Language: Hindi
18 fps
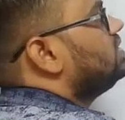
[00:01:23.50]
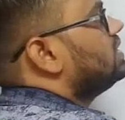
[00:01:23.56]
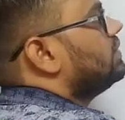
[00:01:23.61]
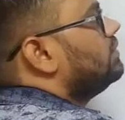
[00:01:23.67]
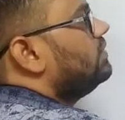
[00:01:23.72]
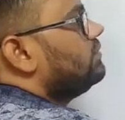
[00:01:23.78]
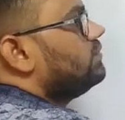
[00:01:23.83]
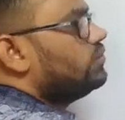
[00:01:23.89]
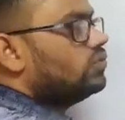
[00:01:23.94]

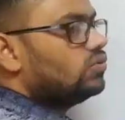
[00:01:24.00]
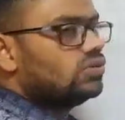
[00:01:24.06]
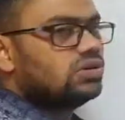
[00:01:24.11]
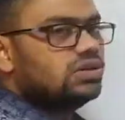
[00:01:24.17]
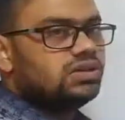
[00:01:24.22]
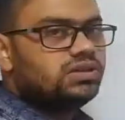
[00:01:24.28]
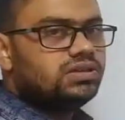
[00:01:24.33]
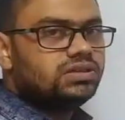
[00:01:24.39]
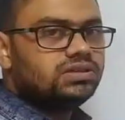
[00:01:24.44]
सेवन फोर
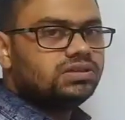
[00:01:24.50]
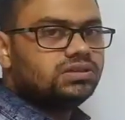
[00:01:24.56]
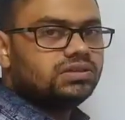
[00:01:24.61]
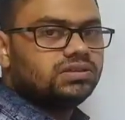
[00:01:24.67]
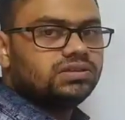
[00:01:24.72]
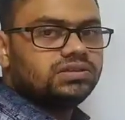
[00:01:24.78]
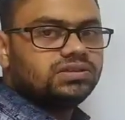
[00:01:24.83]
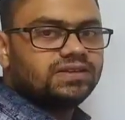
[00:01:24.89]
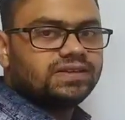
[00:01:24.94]

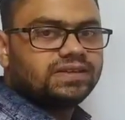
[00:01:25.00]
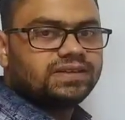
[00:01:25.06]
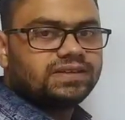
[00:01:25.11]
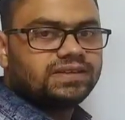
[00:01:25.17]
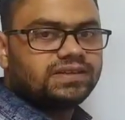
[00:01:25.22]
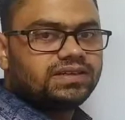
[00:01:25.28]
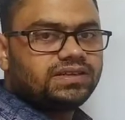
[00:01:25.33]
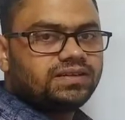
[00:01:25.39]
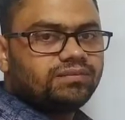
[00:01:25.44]

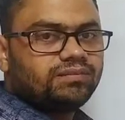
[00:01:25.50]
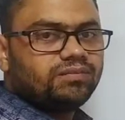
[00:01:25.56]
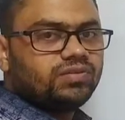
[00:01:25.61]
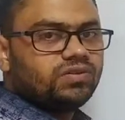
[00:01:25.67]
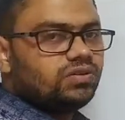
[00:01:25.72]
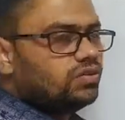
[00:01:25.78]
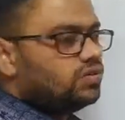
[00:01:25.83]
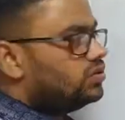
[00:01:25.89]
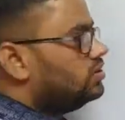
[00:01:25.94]
ठीक है
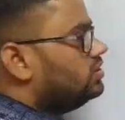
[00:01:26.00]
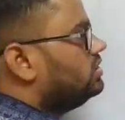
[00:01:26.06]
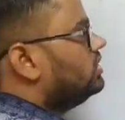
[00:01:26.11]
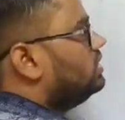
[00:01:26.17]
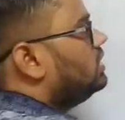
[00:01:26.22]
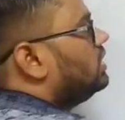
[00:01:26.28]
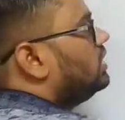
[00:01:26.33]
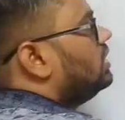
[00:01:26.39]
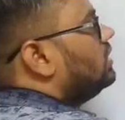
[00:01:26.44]
ना और ये
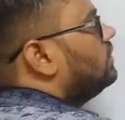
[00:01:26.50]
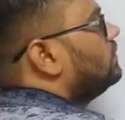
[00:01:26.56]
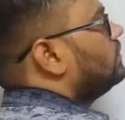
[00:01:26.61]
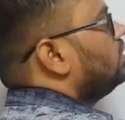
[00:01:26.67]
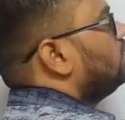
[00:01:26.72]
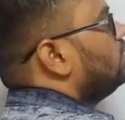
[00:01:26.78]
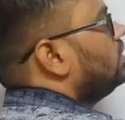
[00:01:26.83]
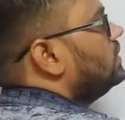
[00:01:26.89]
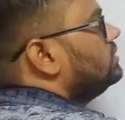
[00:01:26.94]
रहा आपका
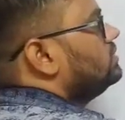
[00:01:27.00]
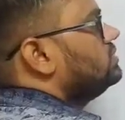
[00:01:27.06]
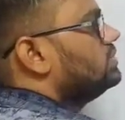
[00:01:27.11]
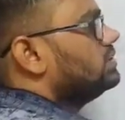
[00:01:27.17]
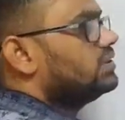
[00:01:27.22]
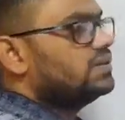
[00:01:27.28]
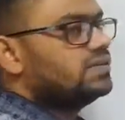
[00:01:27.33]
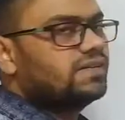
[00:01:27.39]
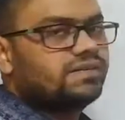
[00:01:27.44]

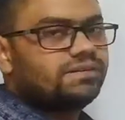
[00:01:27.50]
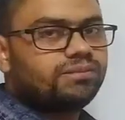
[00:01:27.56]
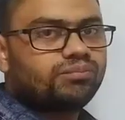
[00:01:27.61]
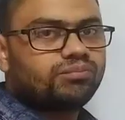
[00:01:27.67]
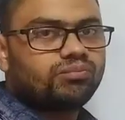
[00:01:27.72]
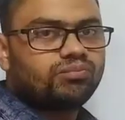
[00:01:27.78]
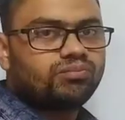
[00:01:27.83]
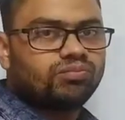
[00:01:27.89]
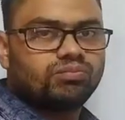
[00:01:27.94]

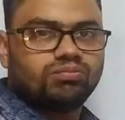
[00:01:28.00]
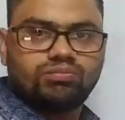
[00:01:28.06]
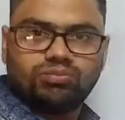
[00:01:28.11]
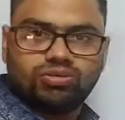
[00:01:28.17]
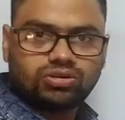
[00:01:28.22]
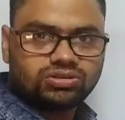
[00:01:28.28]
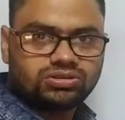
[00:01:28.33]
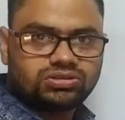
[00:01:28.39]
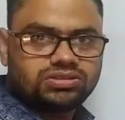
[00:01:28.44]
आंसर
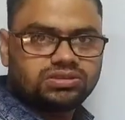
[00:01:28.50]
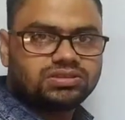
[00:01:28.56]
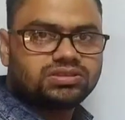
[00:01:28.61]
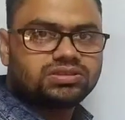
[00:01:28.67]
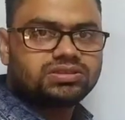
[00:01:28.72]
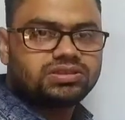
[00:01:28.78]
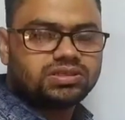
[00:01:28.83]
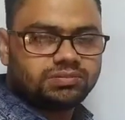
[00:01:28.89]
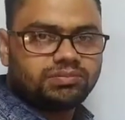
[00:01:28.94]
बहुत
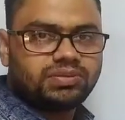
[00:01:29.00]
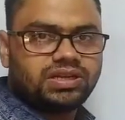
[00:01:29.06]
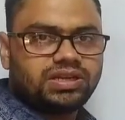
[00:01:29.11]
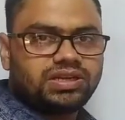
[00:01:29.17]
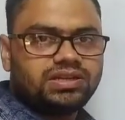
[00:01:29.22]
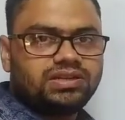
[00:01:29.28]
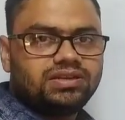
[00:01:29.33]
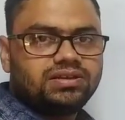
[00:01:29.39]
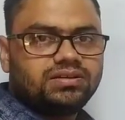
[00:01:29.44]
सिंपल है
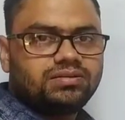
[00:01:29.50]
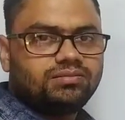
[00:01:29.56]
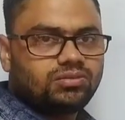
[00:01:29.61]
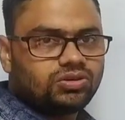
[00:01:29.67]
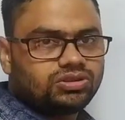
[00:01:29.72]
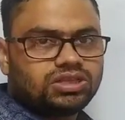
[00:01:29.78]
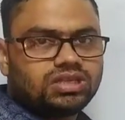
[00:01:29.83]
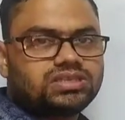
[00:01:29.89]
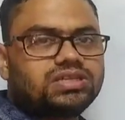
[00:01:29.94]

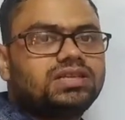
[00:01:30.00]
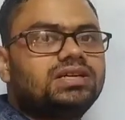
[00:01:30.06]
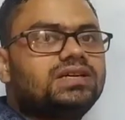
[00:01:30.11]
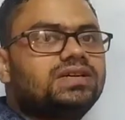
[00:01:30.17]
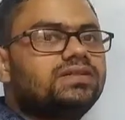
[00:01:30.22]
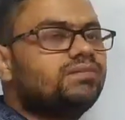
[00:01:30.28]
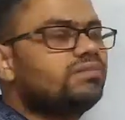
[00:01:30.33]
बहुत आसान है